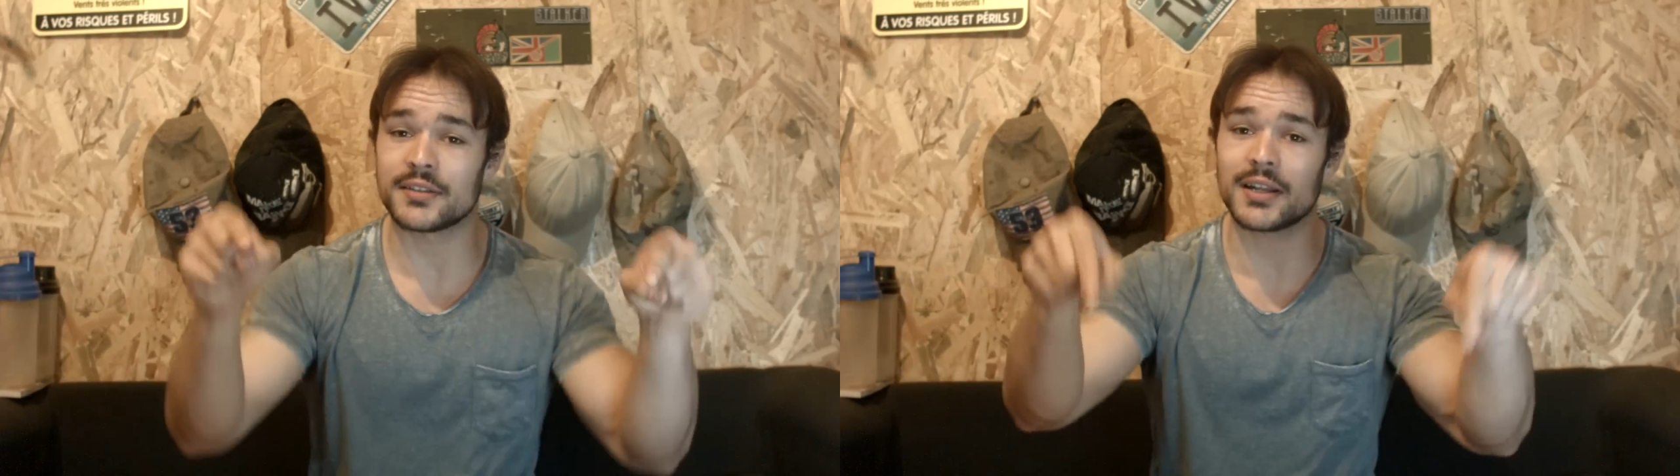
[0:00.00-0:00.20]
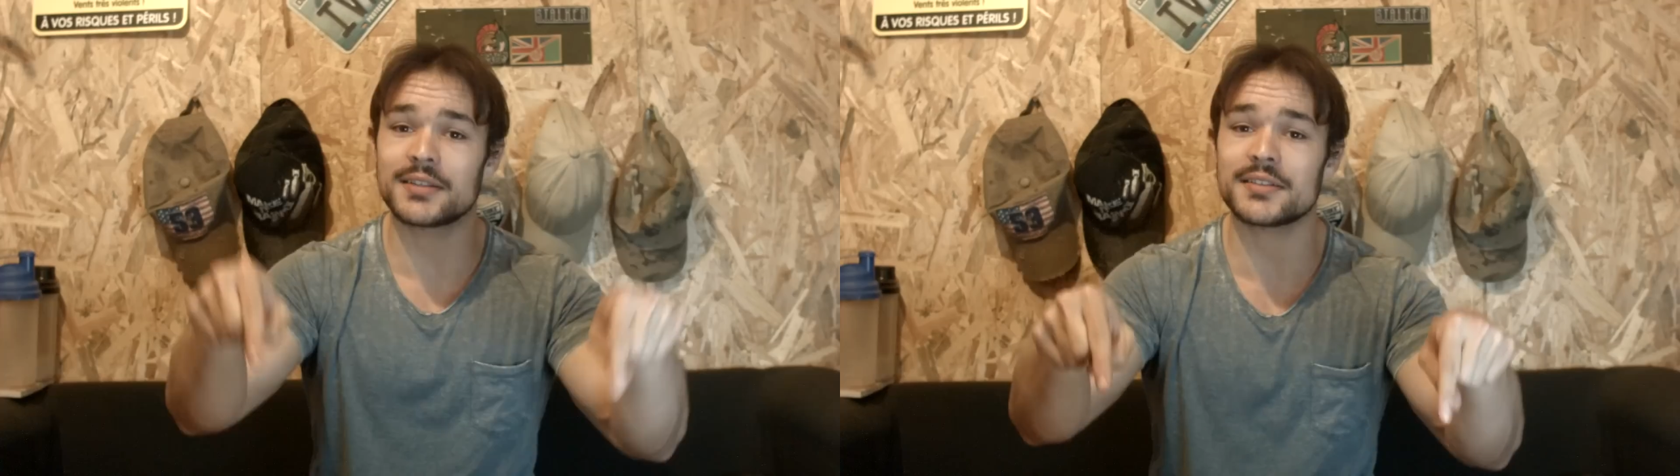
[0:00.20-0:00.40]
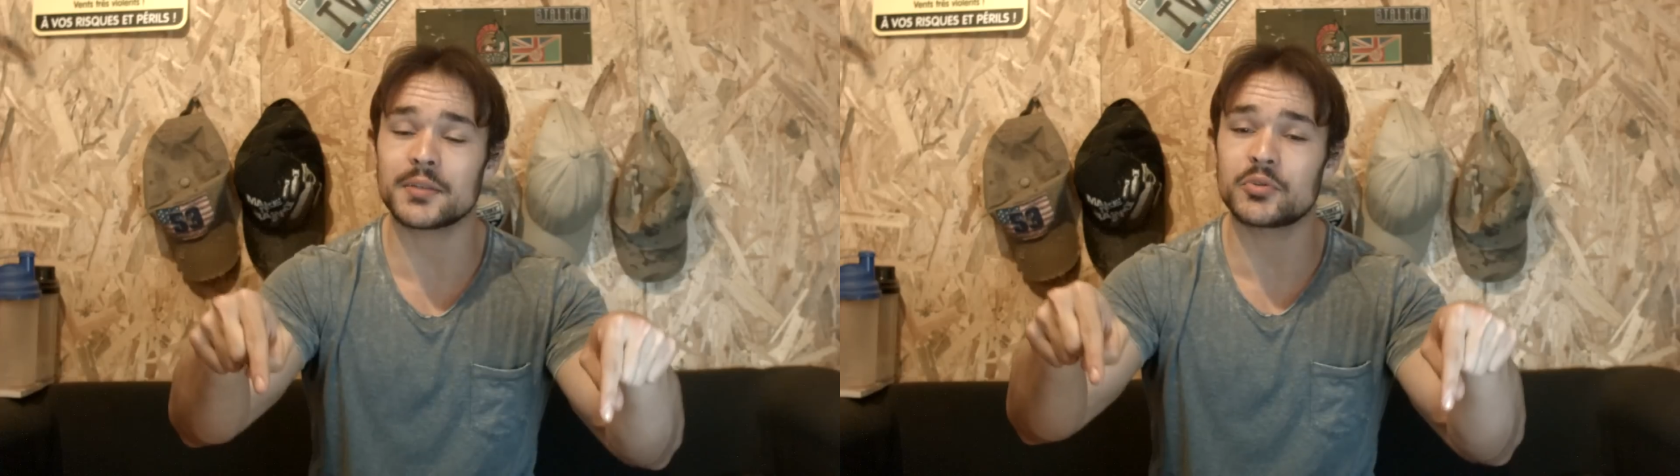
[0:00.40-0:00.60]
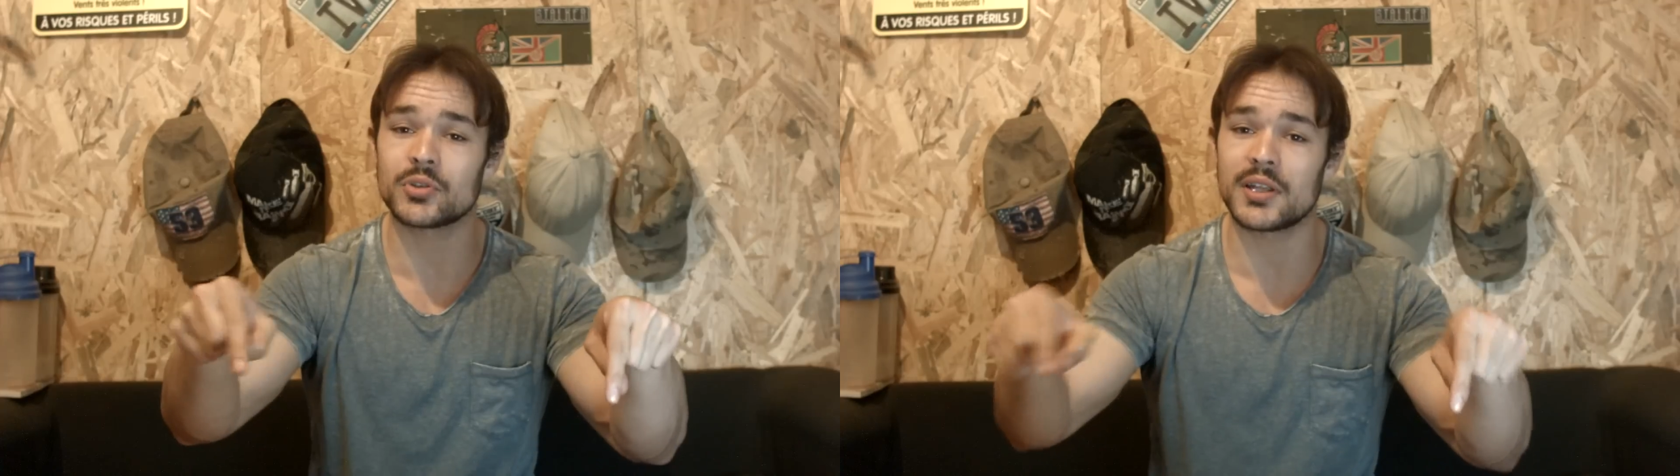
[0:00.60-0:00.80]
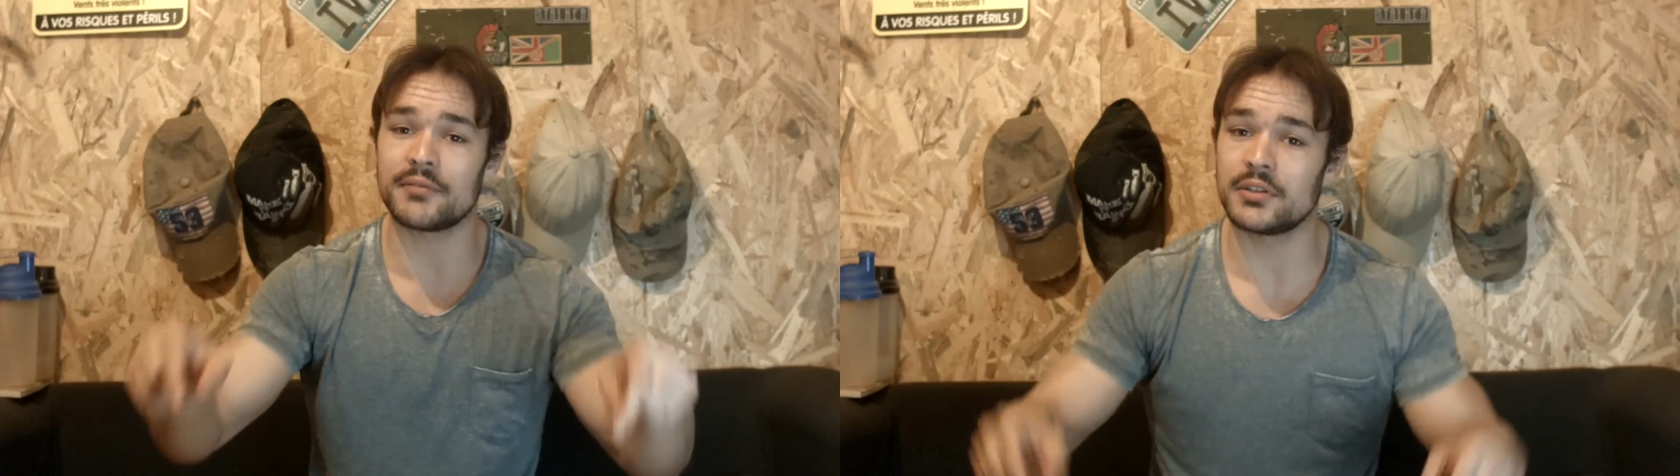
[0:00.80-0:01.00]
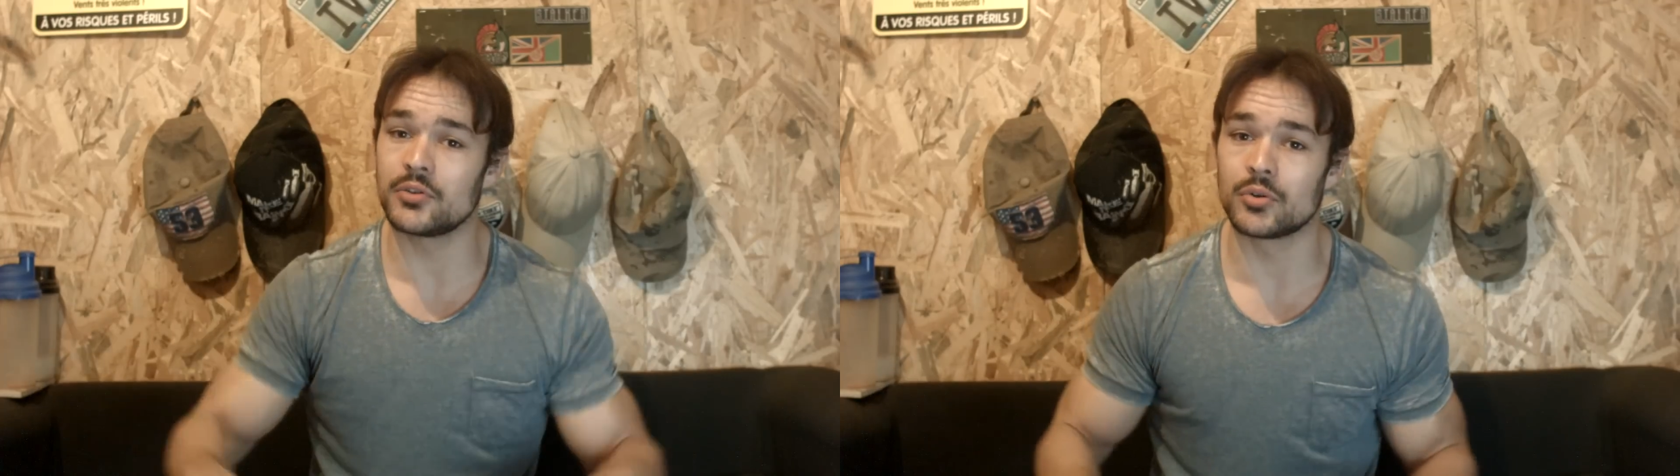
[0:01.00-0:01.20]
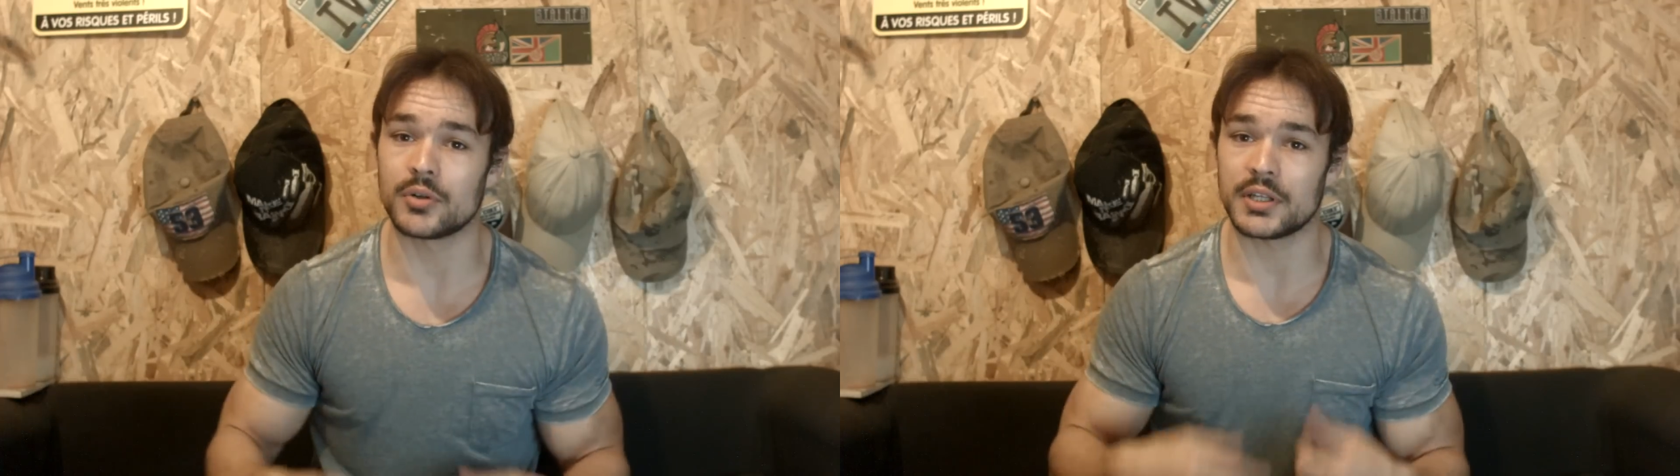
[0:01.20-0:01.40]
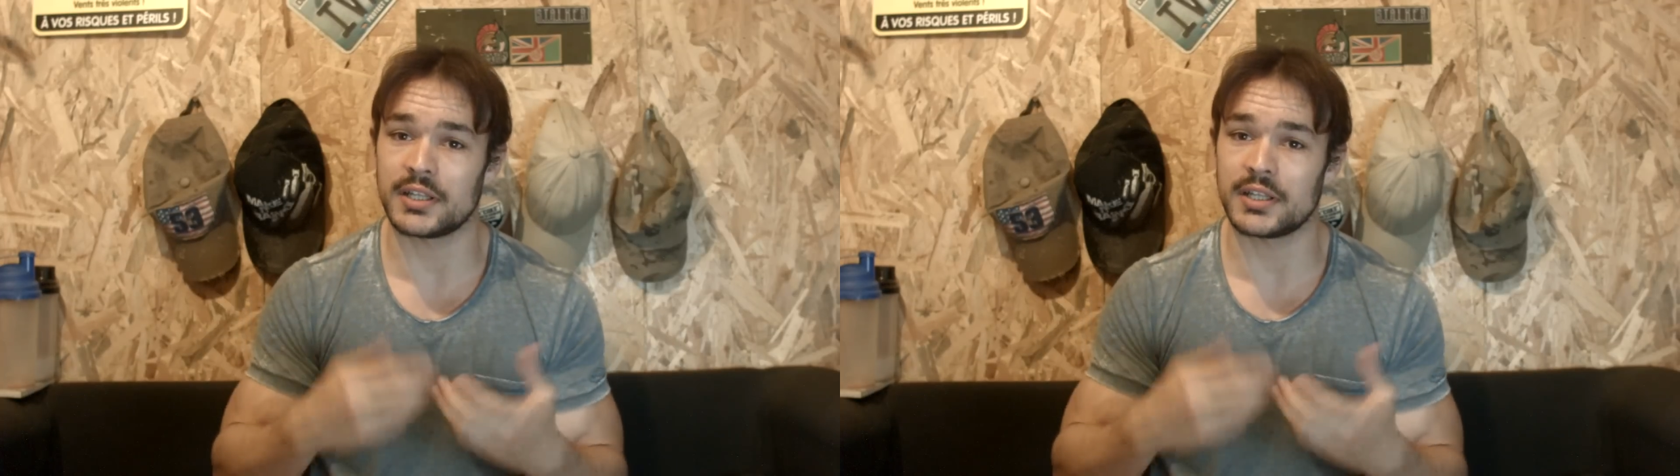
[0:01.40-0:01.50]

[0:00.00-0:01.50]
Dans la description de la vidéo,